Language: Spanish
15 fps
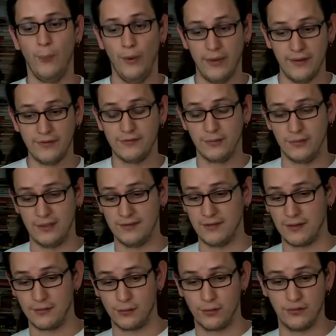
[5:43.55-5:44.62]
Puedes
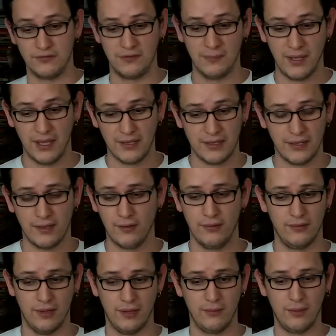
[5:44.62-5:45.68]
utilizar trucos de magia
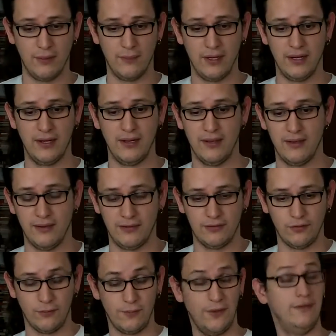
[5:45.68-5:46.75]
o de alguna
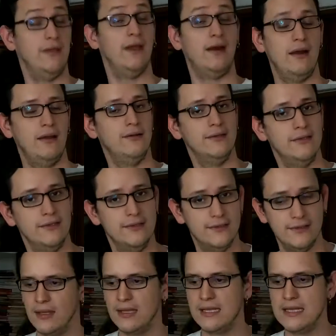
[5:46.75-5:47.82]
manera sorprenderla.
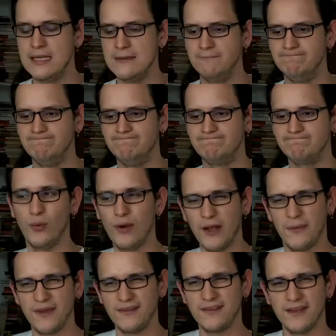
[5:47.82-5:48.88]
Y
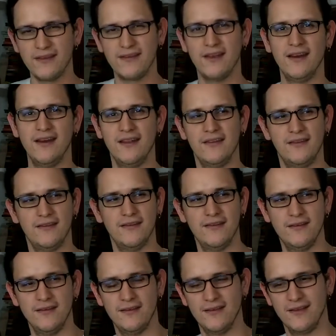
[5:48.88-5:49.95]
una vez que
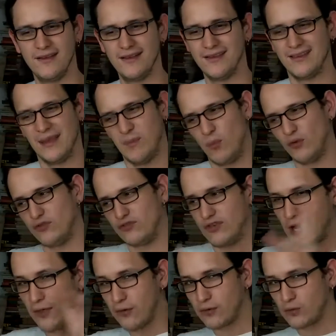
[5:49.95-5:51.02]
tienes
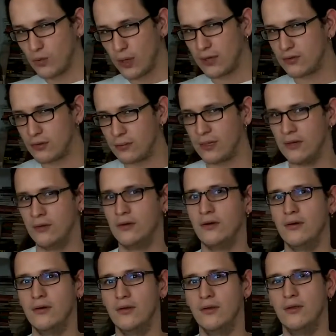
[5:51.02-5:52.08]
demostrado tu alto
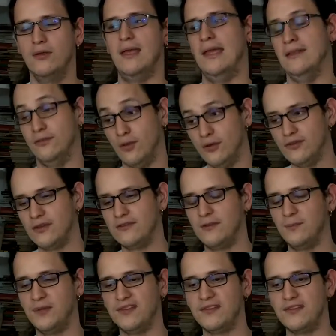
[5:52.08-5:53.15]
valor, entonces
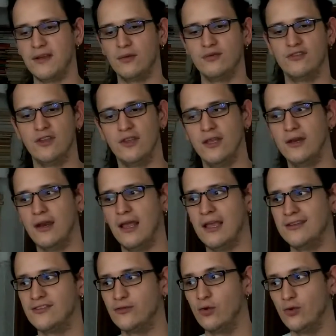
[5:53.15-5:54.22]
empiezas a conseguir
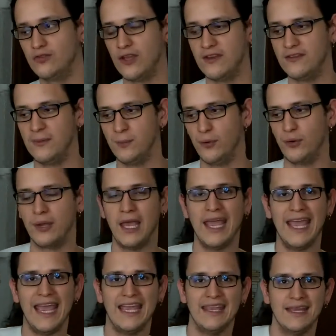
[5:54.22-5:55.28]
excusas de por
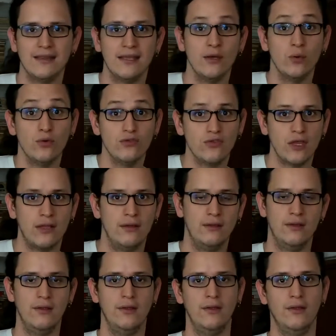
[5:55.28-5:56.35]
qué ella te gusta.